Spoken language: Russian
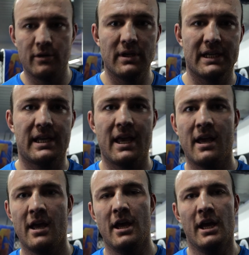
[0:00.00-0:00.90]
у нас
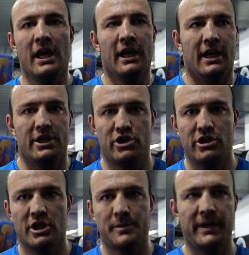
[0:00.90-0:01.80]

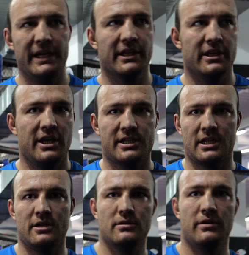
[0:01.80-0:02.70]
очередные спарринги, 10
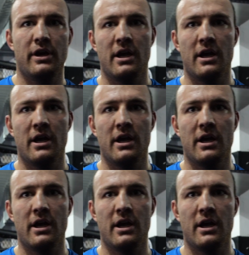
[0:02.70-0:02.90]
раундов